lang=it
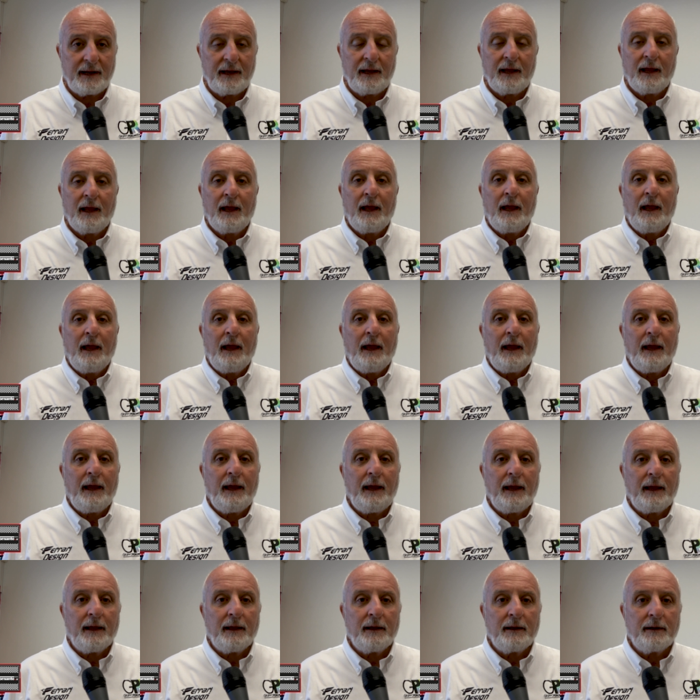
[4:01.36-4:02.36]
e
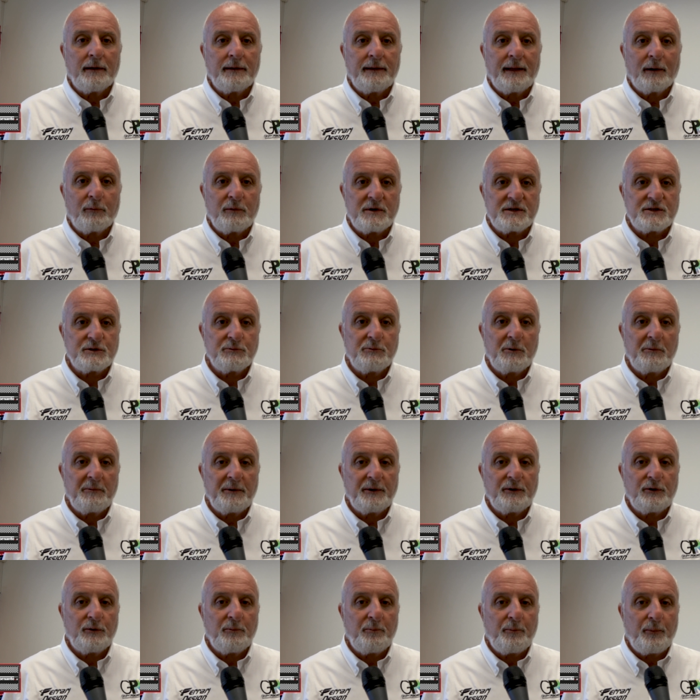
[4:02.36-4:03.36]
e eh, da questo
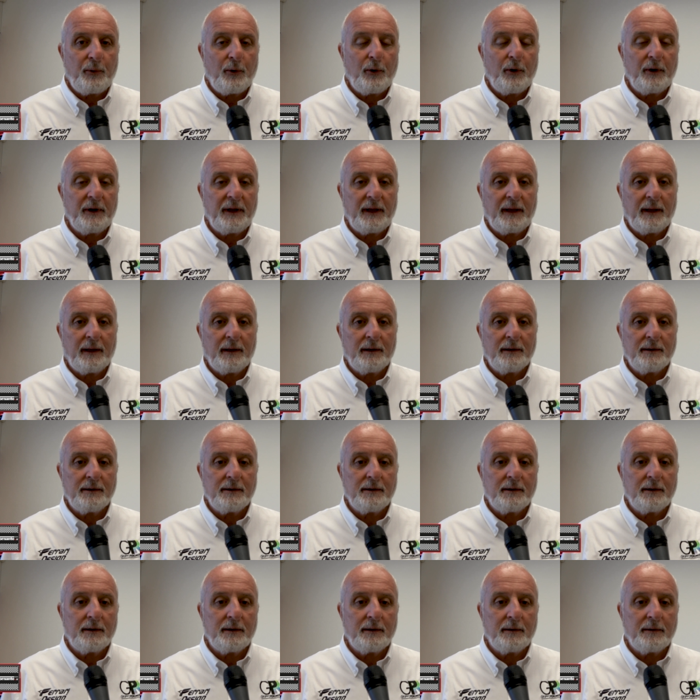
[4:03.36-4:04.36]
momento in poi
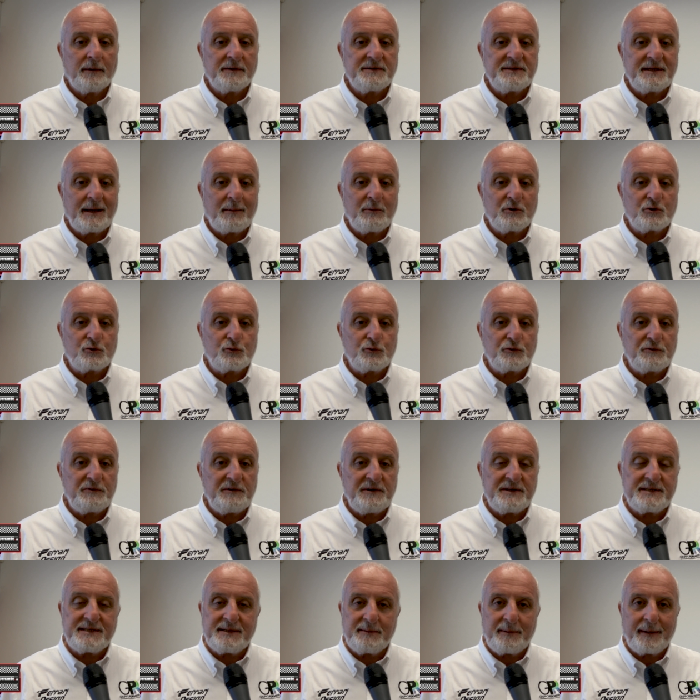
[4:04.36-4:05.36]
eh, siamo
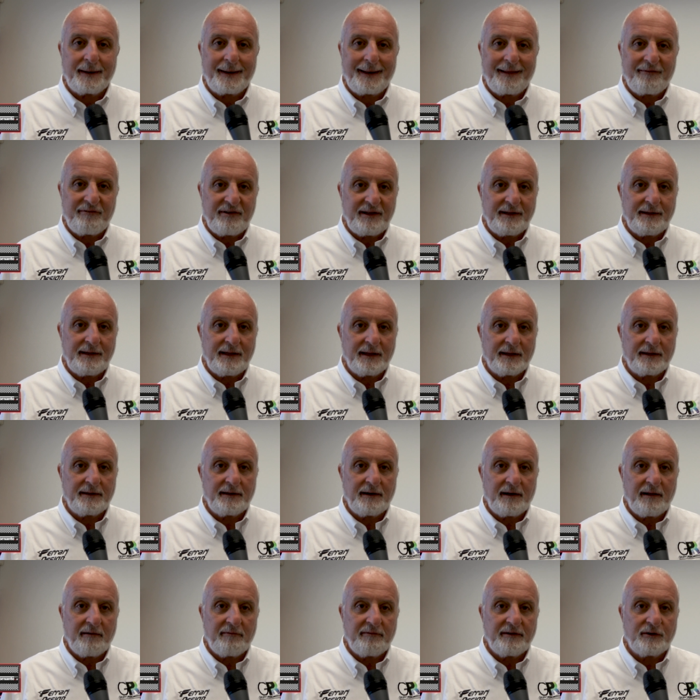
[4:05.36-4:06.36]
esclusivisti per la vendita
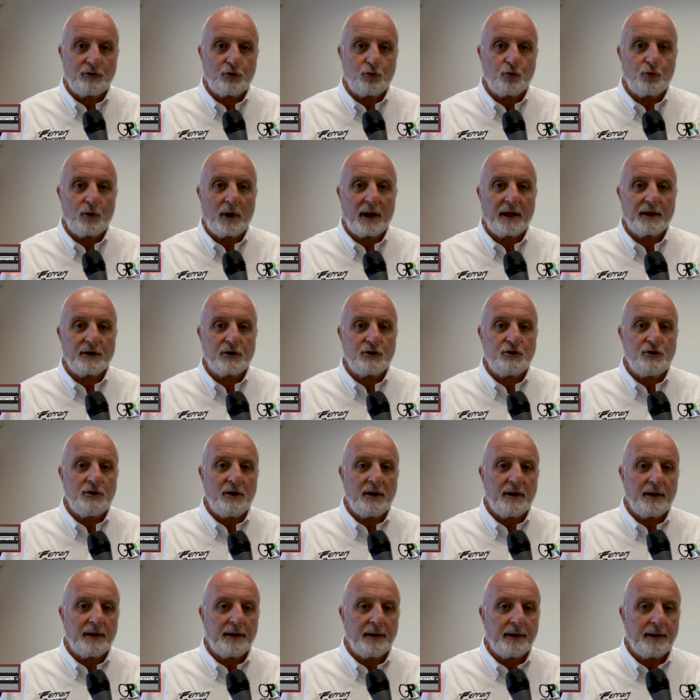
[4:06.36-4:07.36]
della vettura
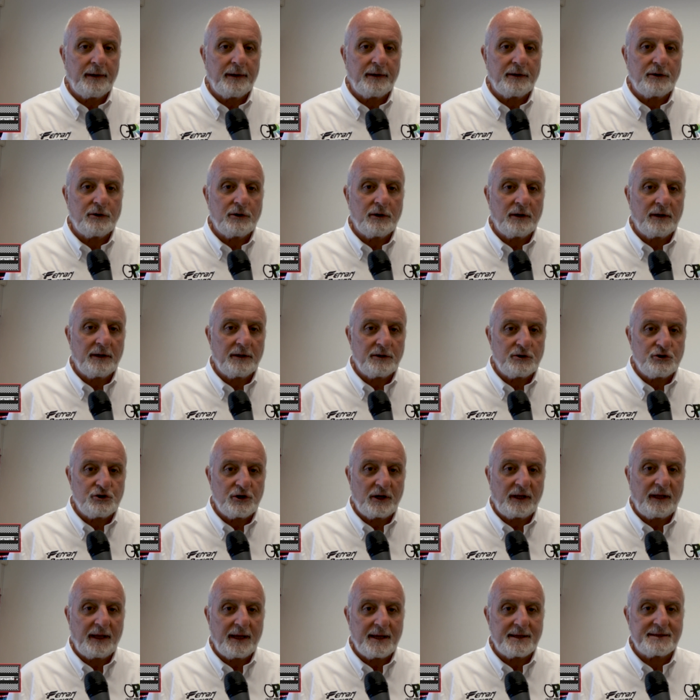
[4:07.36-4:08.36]
eh, eh
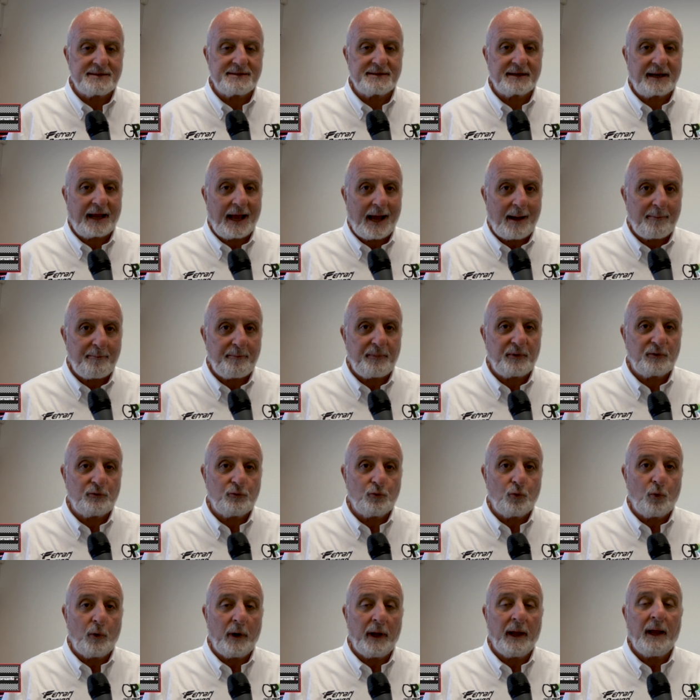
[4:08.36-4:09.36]
JS Cup
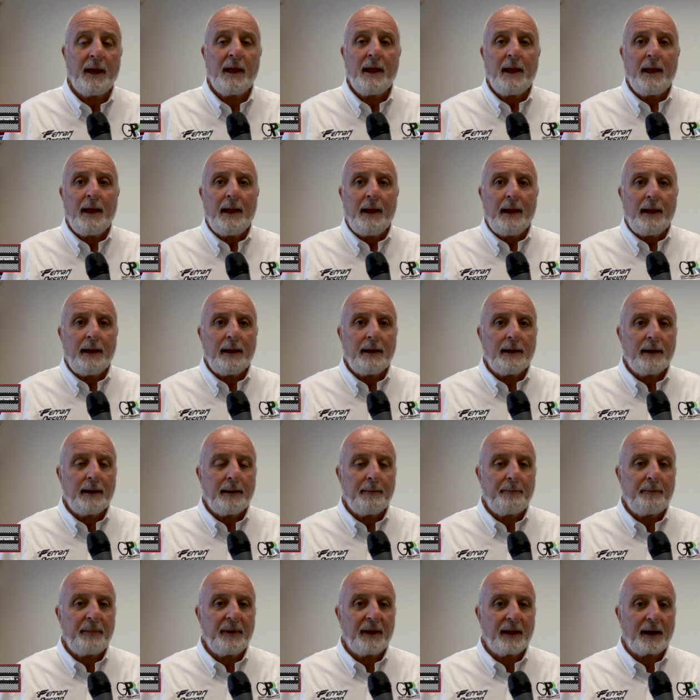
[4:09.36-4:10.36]
2
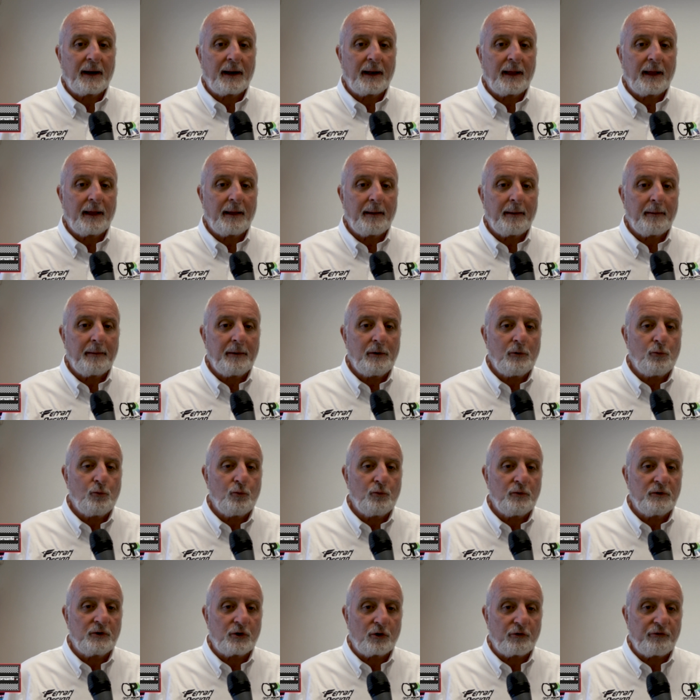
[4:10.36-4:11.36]
eh, per eh,
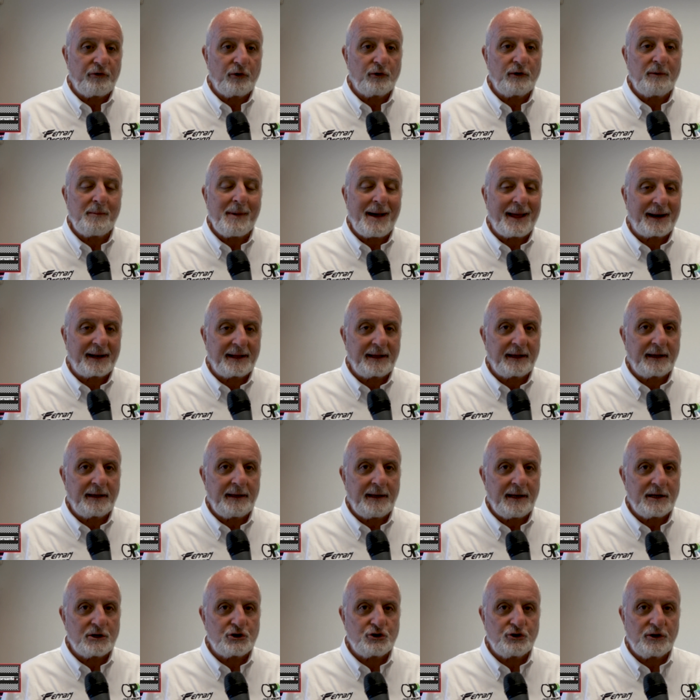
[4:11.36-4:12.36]
un trofeo di marca che
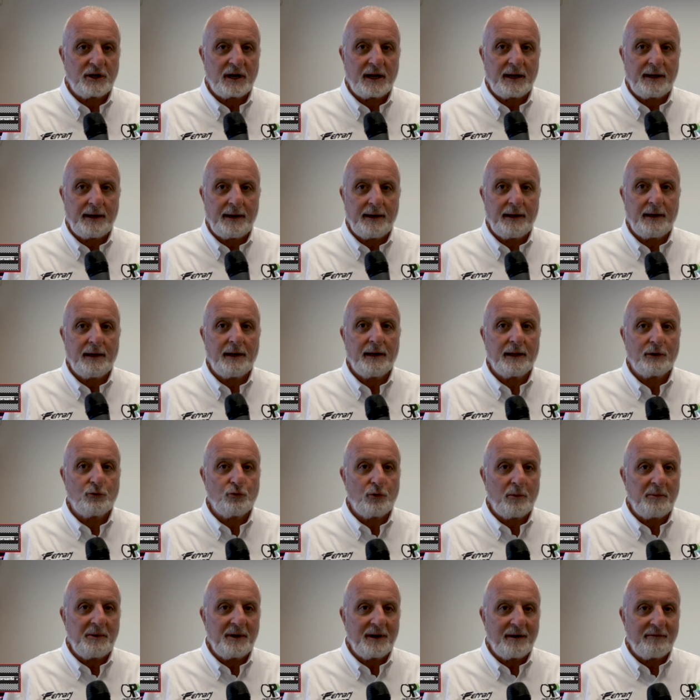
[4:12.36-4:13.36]
nascerà nel
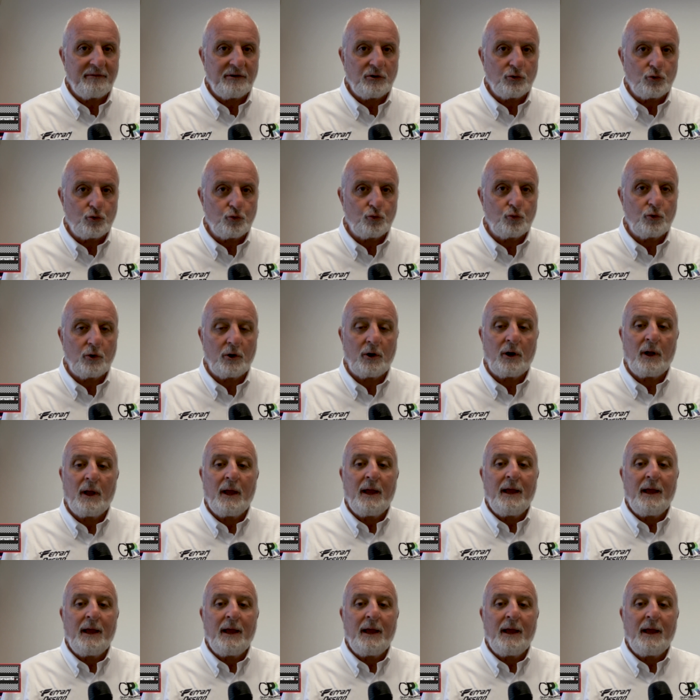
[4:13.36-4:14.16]
2021,